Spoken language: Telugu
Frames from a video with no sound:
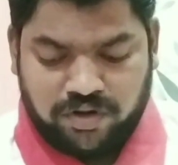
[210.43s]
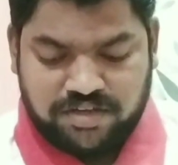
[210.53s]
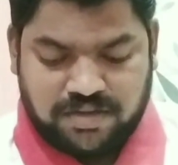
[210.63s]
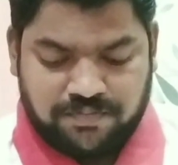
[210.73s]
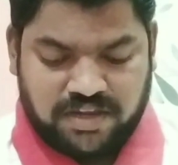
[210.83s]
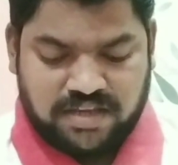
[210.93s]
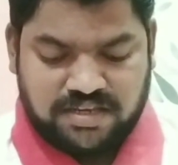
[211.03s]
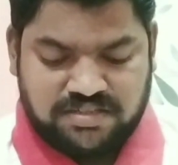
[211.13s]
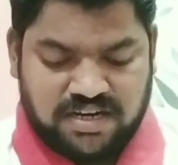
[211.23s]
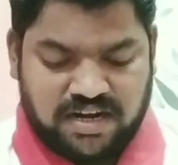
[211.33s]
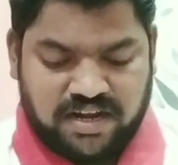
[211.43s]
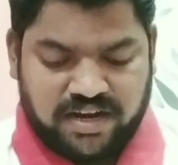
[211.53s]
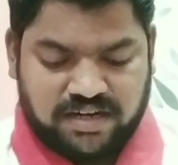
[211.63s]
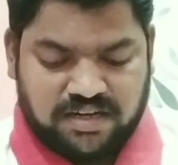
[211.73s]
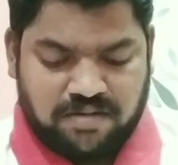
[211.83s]
టూరిజం ఏజెన్సీల
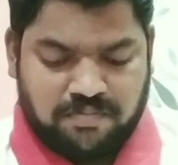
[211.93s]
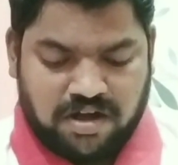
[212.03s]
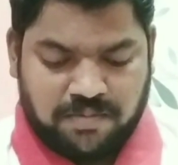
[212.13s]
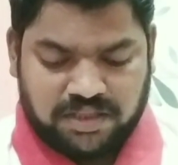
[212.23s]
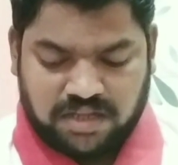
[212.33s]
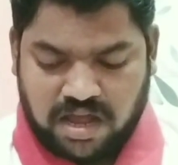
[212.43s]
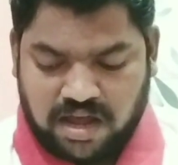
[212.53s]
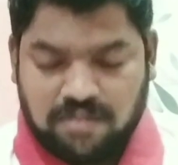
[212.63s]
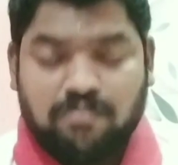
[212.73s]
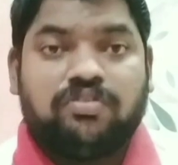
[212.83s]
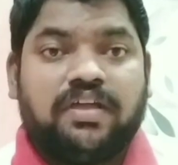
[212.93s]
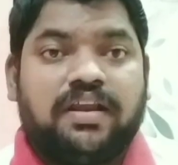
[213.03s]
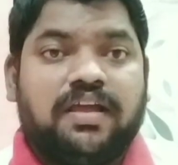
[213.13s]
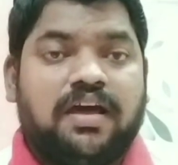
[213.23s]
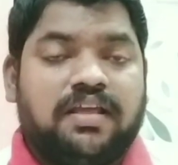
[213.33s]
డైరెక్టర్ మహమ్మద్ ఆల్
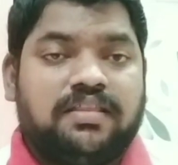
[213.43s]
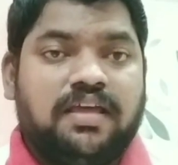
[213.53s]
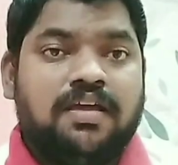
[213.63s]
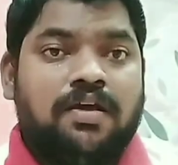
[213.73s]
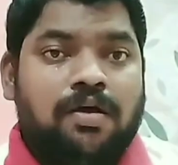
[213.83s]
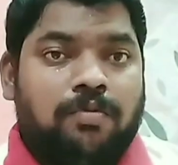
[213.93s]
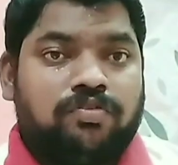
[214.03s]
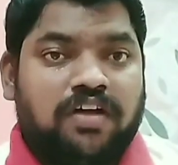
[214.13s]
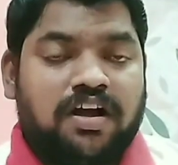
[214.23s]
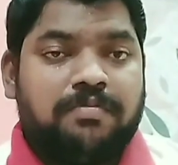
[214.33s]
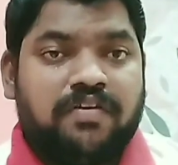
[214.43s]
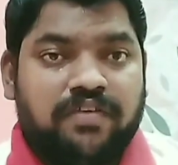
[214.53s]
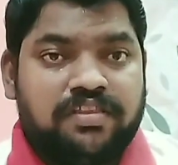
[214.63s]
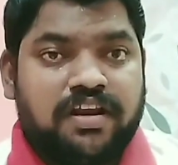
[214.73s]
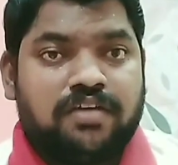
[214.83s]
ముతైరీ గారైతే మొత్తంగా మేము
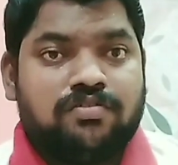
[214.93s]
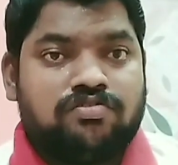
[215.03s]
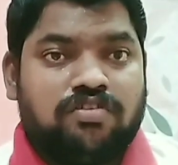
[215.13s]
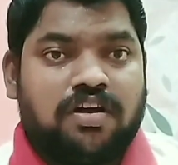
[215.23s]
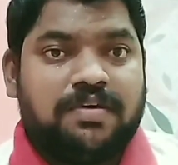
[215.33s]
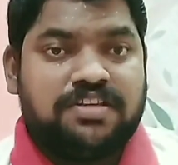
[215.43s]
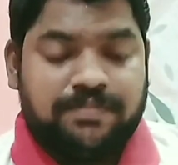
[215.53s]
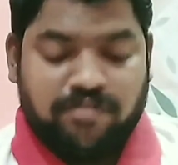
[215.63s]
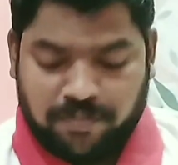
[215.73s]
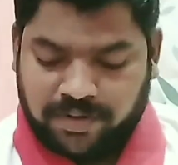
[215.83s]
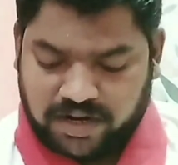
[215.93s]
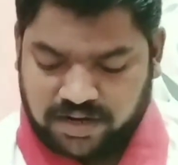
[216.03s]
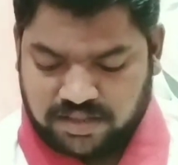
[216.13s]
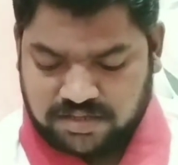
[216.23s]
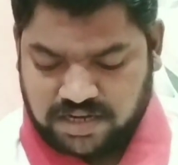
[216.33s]
వ్యతిరేకిస్తున్నామని చెప్పి ఒక
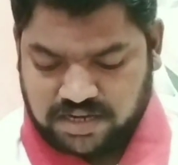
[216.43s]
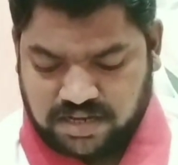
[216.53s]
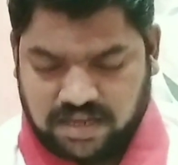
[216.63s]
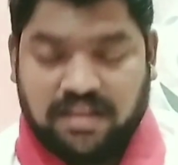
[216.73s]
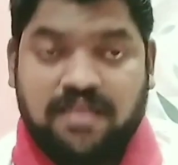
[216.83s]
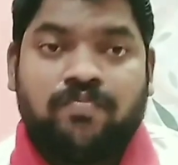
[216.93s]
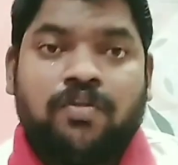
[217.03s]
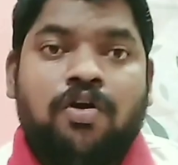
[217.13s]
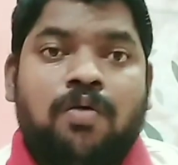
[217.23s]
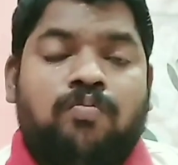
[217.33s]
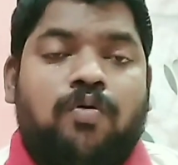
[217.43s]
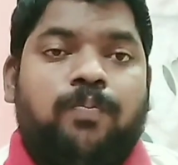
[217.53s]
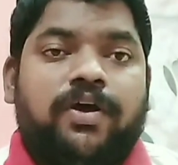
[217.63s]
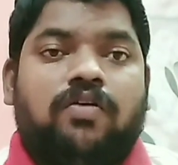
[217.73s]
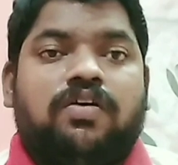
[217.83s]
ప్రకటన అయితే చేయడం జరిగింది
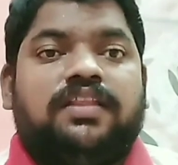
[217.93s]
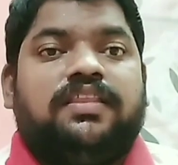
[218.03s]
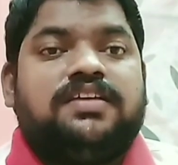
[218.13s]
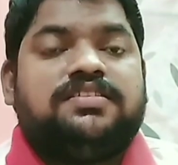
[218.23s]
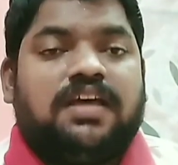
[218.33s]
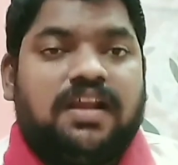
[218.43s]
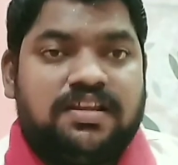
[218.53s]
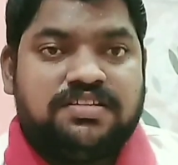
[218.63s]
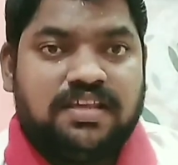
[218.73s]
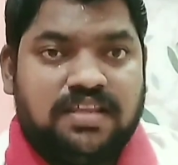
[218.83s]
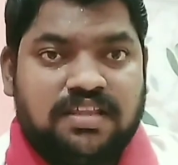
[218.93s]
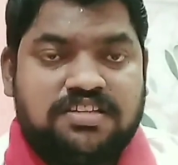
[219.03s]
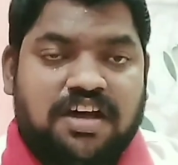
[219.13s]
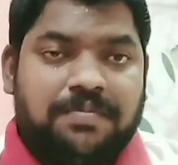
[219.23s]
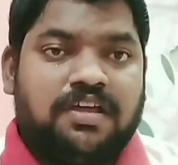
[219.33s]
ముప్పై ఒక్క దేశాల నిషేధిత
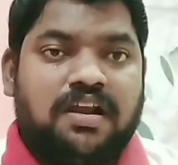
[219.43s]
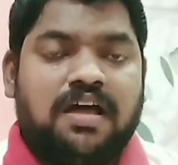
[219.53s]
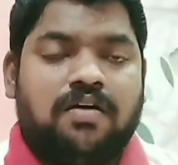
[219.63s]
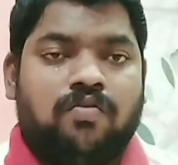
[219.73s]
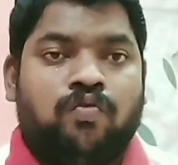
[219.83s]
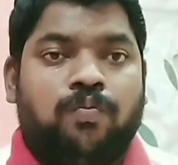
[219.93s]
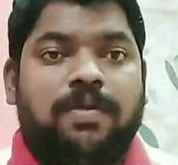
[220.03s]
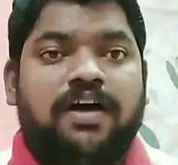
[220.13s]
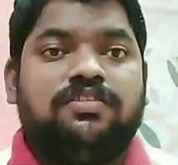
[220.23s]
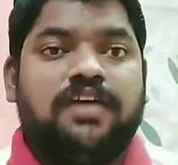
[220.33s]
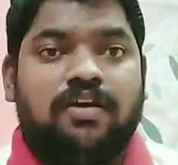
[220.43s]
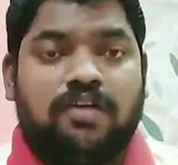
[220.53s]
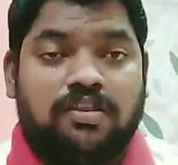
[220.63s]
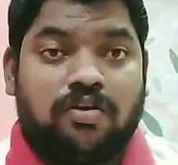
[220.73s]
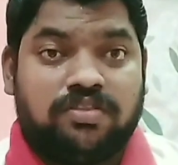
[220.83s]
జాబితాల
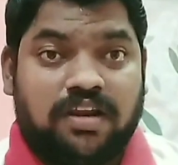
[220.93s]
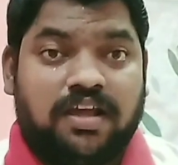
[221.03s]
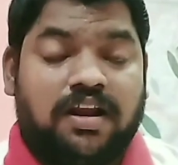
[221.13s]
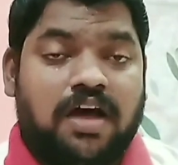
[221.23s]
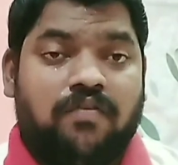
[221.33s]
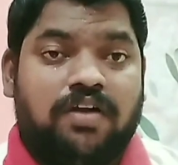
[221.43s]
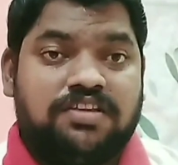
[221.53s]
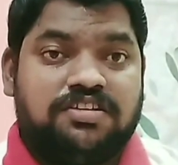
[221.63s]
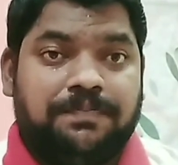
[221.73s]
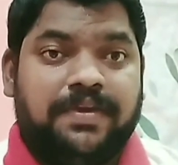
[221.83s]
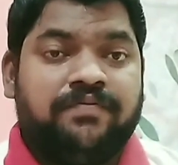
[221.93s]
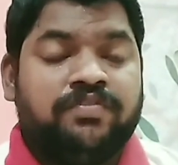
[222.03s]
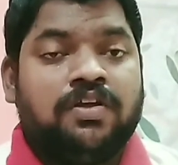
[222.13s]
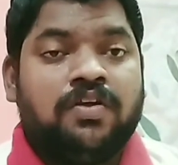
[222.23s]
ఉపాధ్యాయులందరూ తిరిగి రావాలని చెప్పి